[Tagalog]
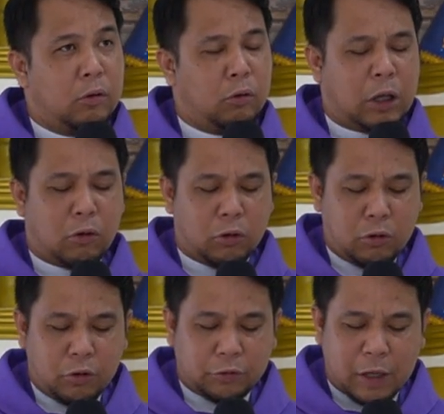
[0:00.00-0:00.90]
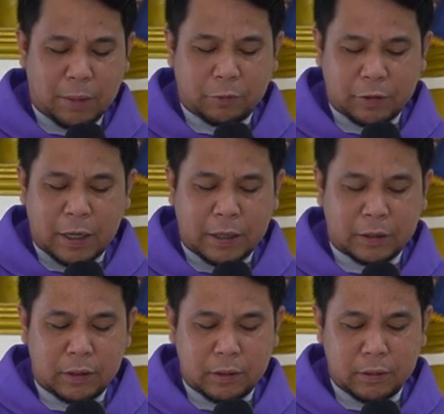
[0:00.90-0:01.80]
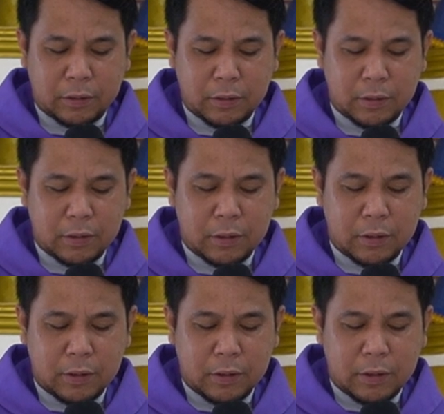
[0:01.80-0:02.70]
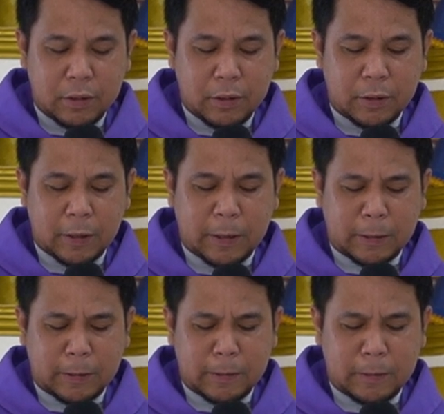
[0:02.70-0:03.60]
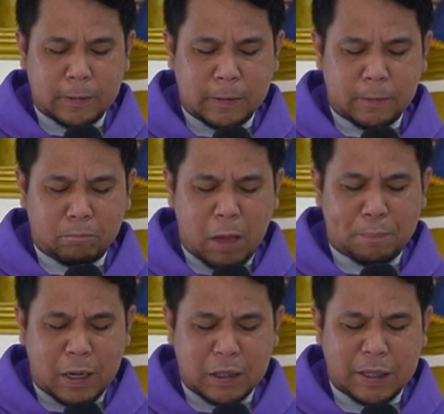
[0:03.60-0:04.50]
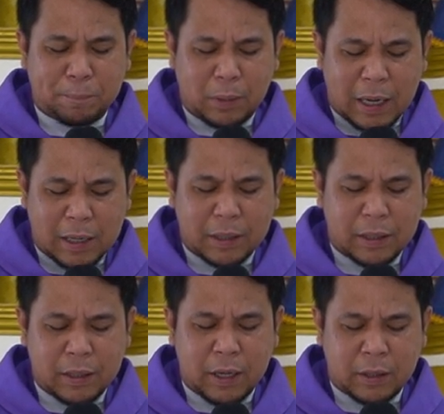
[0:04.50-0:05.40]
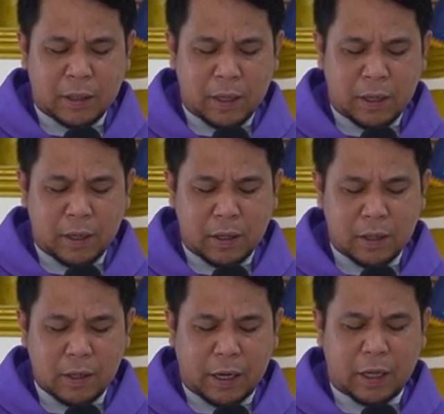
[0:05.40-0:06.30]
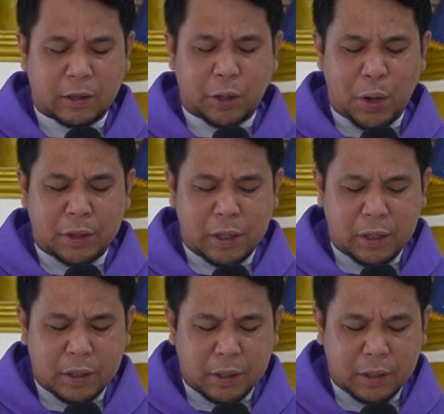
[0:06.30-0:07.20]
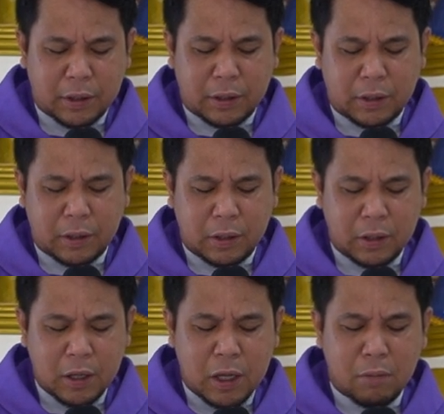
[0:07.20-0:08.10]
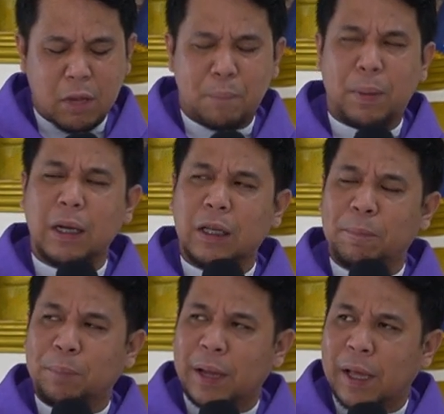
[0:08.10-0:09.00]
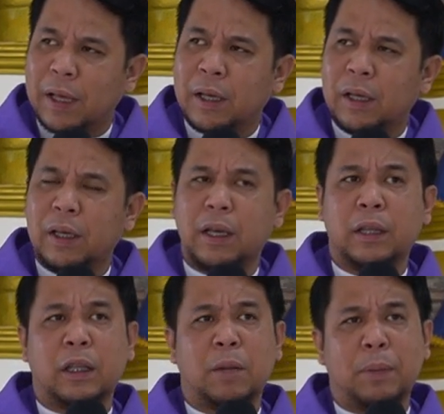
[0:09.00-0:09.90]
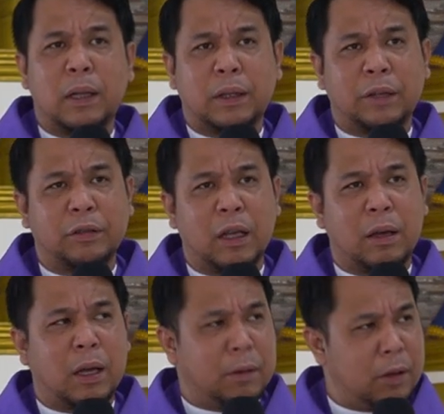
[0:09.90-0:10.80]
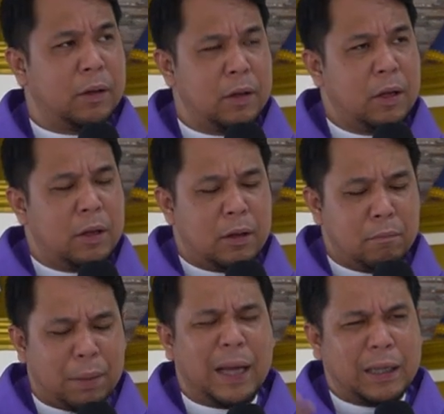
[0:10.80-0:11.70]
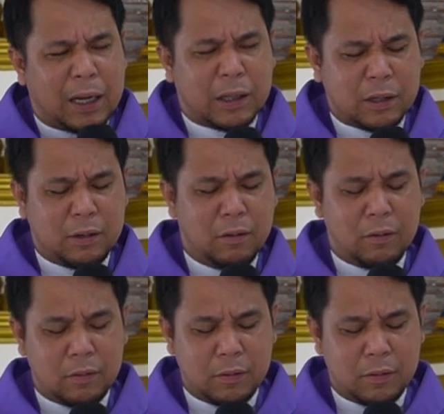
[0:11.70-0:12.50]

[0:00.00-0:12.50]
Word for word: no ti good news kakamsat, ket may panggeplaeng iti kayat tayo adinggen, may panggeplaeng iti napintas nga banag,